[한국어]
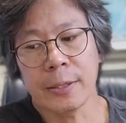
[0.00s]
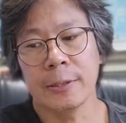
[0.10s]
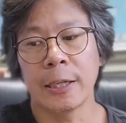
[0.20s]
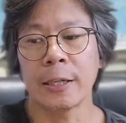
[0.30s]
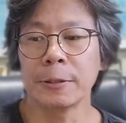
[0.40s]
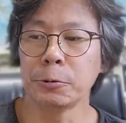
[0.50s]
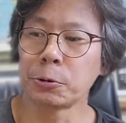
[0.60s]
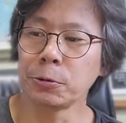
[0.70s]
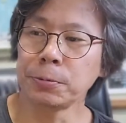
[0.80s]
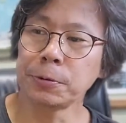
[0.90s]
약간
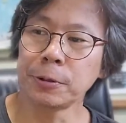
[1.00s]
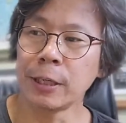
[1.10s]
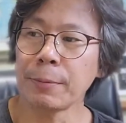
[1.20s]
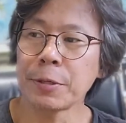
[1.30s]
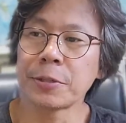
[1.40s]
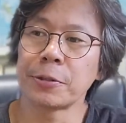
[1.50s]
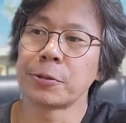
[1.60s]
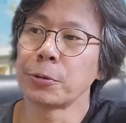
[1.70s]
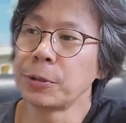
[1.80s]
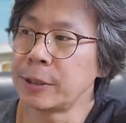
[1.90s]
유튜브를 하면서
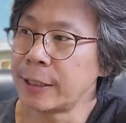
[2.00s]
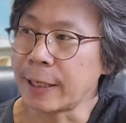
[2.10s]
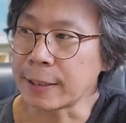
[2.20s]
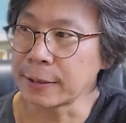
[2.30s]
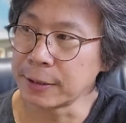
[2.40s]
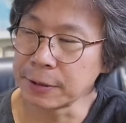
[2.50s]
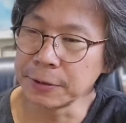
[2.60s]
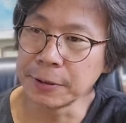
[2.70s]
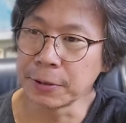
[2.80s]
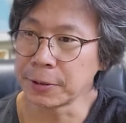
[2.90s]
저도 이제 약간
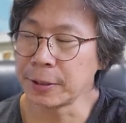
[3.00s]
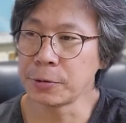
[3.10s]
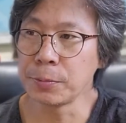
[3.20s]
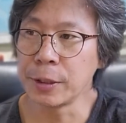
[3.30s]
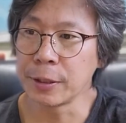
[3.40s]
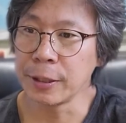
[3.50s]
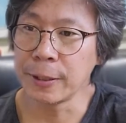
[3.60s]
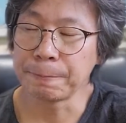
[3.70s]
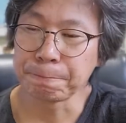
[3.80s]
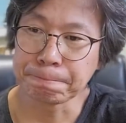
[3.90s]
그런 것들이 좀 있는 게,
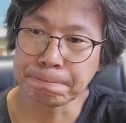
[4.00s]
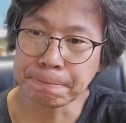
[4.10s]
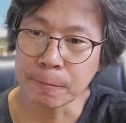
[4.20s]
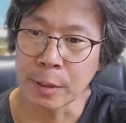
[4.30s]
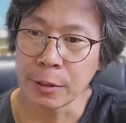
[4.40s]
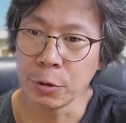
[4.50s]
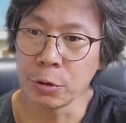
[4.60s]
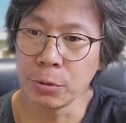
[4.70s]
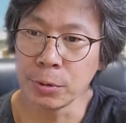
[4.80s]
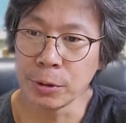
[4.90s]

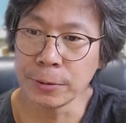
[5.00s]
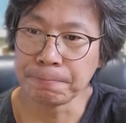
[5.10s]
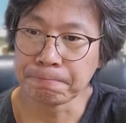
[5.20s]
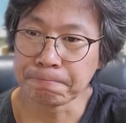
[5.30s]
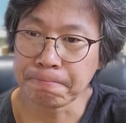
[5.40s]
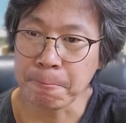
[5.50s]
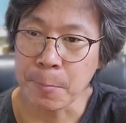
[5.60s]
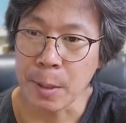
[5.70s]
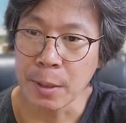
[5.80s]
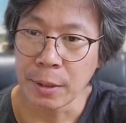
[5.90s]
유튜브는
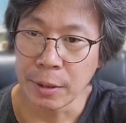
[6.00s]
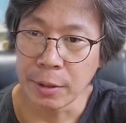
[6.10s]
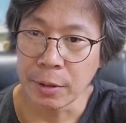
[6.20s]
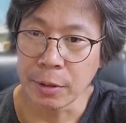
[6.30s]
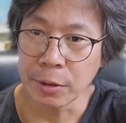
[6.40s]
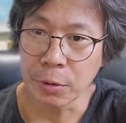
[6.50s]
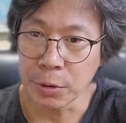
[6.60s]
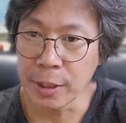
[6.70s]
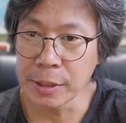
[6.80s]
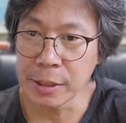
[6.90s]
어,
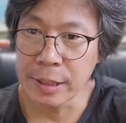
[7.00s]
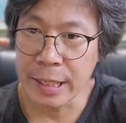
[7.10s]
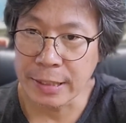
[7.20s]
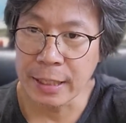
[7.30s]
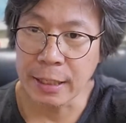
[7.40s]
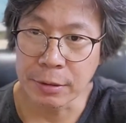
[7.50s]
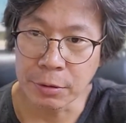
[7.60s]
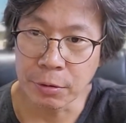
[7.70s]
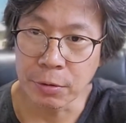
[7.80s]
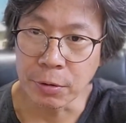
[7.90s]
콘텐츠를 생산하는
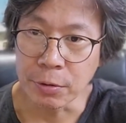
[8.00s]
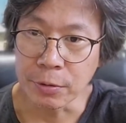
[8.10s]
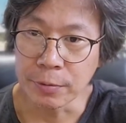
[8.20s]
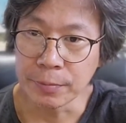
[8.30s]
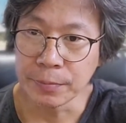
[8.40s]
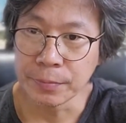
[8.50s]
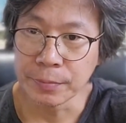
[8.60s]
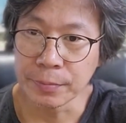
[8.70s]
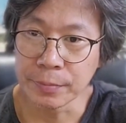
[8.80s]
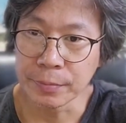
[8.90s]
거고,
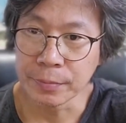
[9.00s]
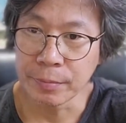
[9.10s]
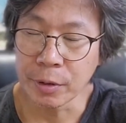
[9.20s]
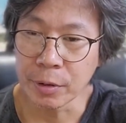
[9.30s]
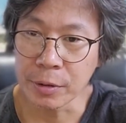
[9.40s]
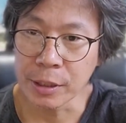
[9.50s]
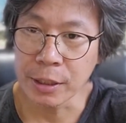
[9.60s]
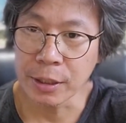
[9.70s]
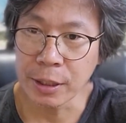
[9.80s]
뭐 제가